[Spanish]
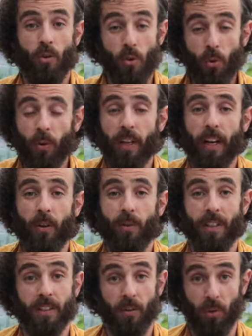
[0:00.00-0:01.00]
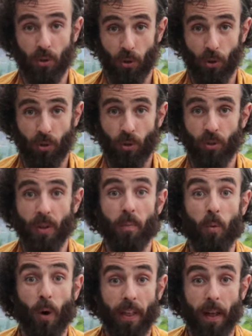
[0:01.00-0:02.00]
nunca en una situación donde
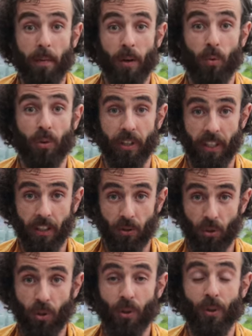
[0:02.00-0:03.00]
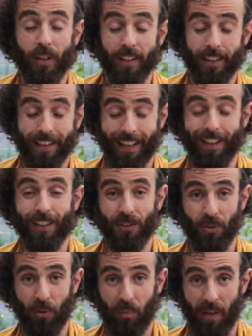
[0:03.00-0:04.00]
pueda haber un riesgo con que te
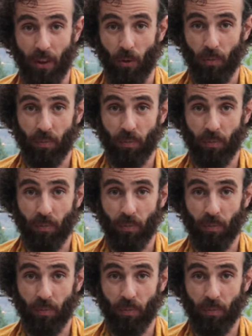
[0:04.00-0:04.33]
quedes dormido.